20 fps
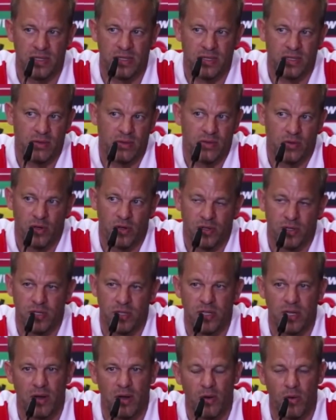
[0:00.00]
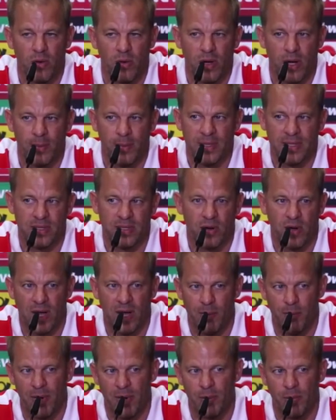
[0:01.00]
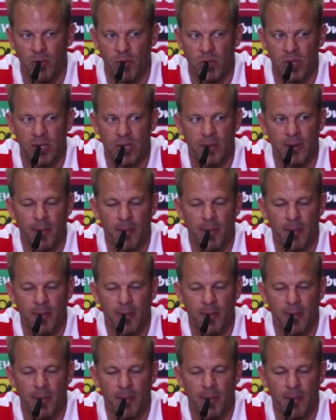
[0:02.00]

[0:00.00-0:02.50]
Das ist heute nicht gelungen, aber ist auch kein Beinbruch,